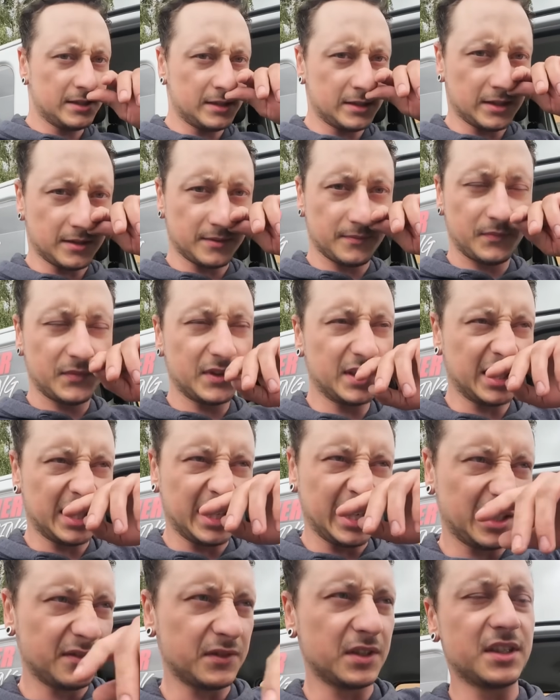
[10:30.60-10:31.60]
So, dann
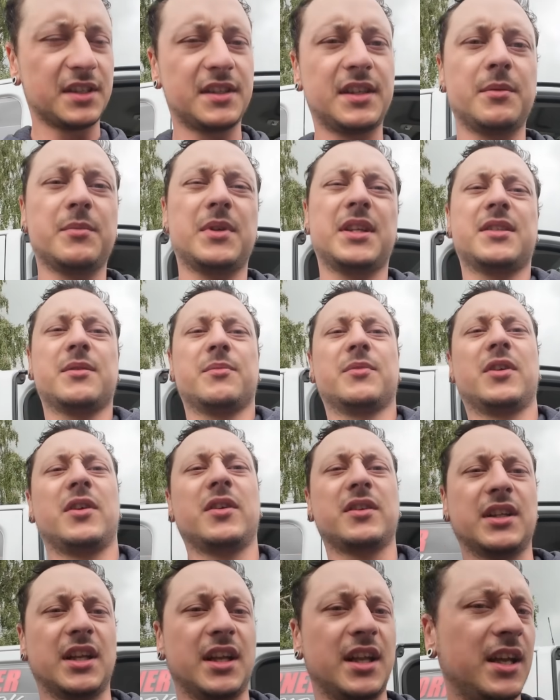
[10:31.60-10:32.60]
hängen wir das Ding mal zum
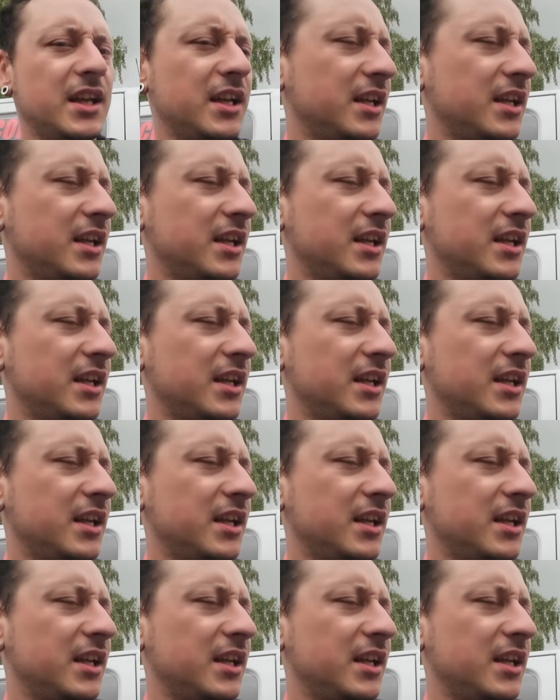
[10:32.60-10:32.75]
Trocknen.